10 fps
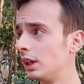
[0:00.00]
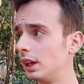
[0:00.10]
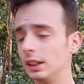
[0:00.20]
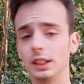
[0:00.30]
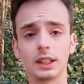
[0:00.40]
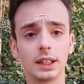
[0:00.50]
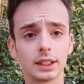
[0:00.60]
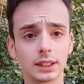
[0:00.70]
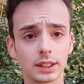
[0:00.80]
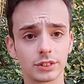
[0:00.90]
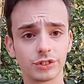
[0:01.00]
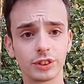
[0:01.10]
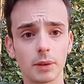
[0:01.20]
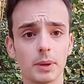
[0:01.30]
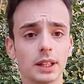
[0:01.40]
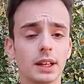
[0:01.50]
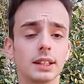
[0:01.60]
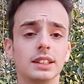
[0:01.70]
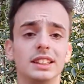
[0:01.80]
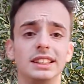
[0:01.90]
Анахата, та же самая
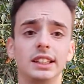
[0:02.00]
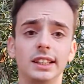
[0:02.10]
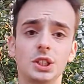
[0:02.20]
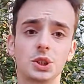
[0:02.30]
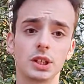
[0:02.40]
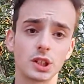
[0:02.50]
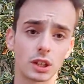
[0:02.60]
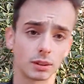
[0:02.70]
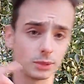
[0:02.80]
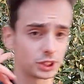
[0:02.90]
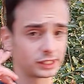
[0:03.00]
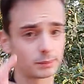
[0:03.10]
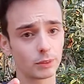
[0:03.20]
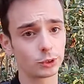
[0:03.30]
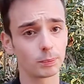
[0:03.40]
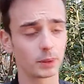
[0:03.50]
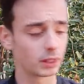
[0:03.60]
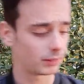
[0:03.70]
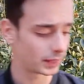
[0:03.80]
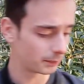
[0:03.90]
Анахата, это сердечная чакра. Мы сейчас обо всем
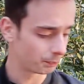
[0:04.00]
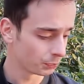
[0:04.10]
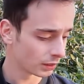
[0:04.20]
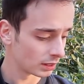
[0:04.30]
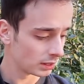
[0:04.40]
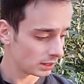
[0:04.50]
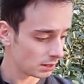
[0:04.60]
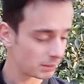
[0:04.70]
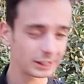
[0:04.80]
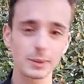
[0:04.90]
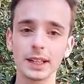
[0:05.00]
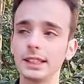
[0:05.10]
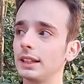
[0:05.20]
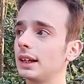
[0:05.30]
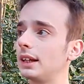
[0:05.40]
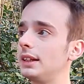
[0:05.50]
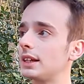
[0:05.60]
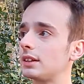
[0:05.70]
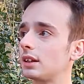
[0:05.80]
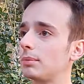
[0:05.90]
поговорим. Посмотрите на
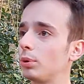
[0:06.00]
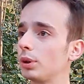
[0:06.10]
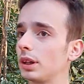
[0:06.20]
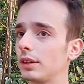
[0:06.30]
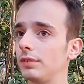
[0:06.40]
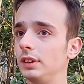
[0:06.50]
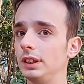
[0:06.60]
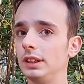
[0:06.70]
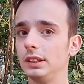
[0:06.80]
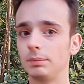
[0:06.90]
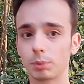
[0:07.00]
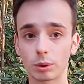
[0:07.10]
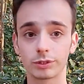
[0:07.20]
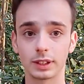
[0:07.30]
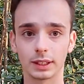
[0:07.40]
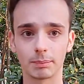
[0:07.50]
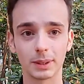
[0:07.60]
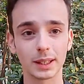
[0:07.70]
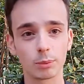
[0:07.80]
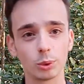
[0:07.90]
некоторых блогеров и просто
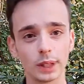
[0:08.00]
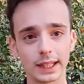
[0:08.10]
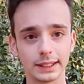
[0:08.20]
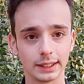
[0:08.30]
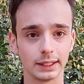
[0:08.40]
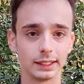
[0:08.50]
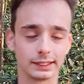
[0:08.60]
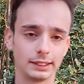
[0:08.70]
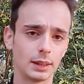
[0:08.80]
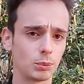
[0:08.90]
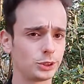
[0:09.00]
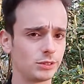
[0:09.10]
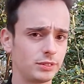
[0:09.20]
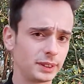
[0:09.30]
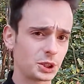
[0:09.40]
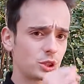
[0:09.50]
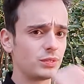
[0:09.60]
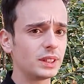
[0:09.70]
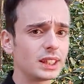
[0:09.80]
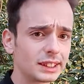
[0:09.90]
понаблюдайте, допустим, с
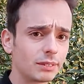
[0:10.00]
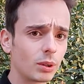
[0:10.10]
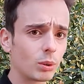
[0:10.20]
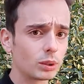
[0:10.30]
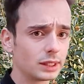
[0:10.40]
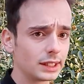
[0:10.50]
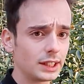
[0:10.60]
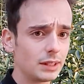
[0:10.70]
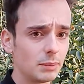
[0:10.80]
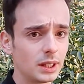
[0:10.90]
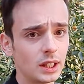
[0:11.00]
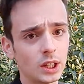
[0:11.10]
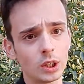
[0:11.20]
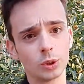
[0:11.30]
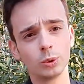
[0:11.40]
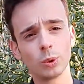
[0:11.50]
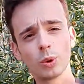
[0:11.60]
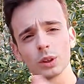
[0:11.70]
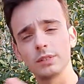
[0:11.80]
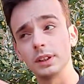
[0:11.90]
2012 года за ними
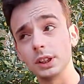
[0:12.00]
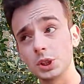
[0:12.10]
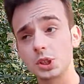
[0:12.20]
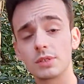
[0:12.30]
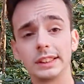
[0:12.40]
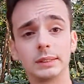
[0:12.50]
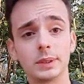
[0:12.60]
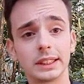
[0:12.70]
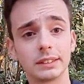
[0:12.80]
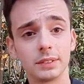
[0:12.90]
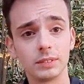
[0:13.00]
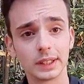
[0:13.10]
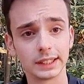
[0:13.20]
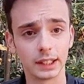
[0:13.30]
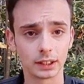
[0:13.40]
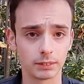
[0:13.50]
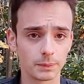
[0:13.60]
до 2018 и 2020.